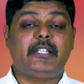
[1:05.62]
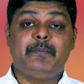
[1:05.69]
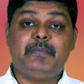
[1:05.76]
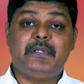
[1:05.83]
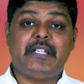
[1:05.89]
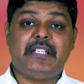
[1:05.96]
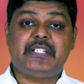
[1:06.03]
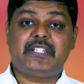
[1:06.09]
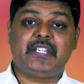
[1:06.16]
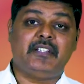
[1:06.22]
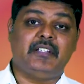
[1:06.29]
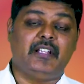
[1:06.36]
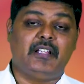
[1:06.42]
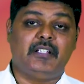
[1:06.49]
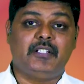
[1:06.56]

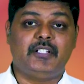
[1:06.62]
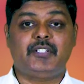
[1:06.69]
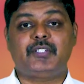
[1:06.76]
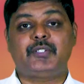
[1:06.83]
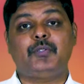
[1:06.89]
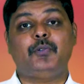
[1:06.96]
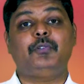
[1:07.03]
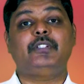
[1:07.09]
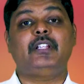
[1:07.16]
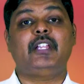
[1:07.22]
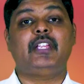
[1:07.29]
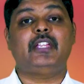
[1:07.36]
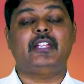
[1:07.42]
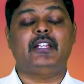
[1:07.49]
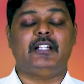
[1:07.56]
டெம்டேஷன்
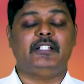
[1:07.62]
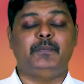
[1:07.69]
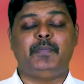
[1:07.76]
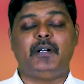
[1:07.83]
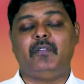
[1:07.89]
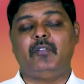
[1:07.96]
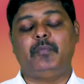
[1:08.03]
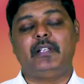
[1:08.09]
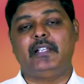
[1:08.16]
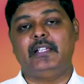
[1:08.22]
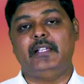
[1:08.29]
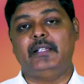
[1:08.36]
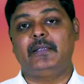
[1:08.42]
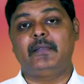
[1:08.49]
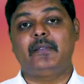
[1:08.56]
சோதனை அது பாவம் அல்ல